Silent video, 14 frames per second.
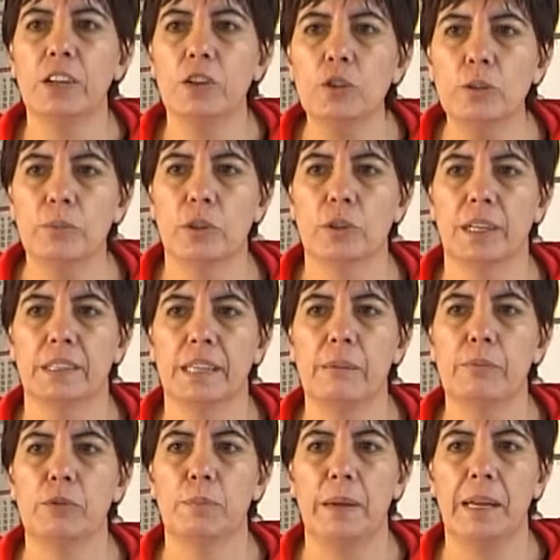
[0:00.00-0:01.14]
alumno que
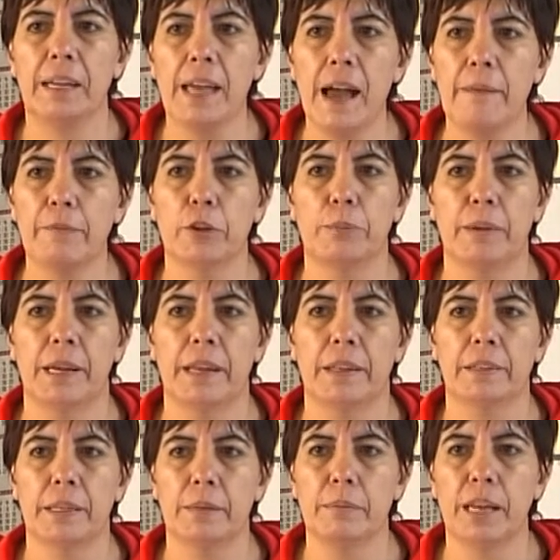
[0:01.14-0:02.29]
estamos peleando para
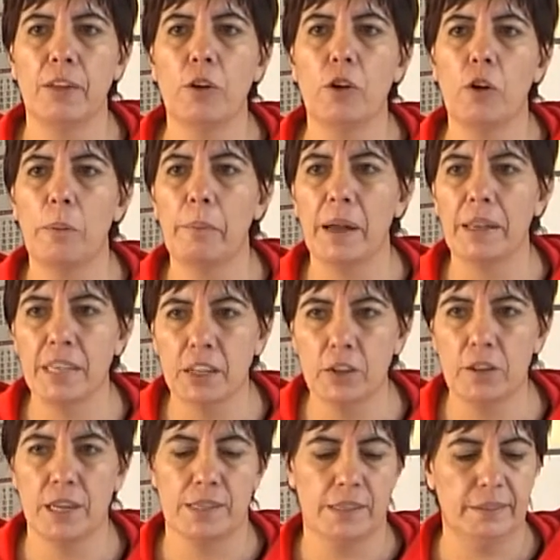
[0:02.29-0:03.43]
determinados
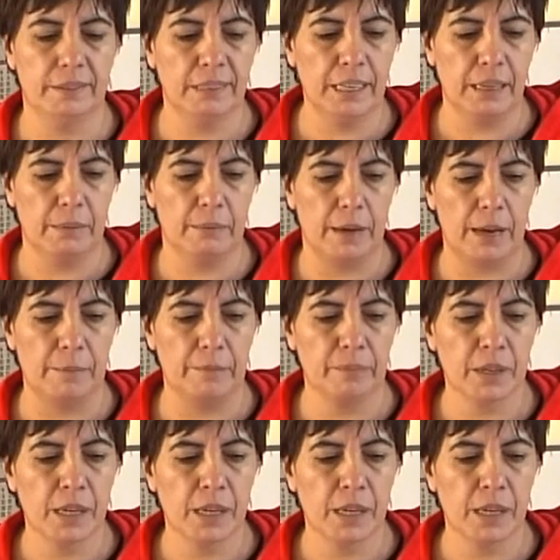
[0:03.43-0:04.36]
compañeros del sistema,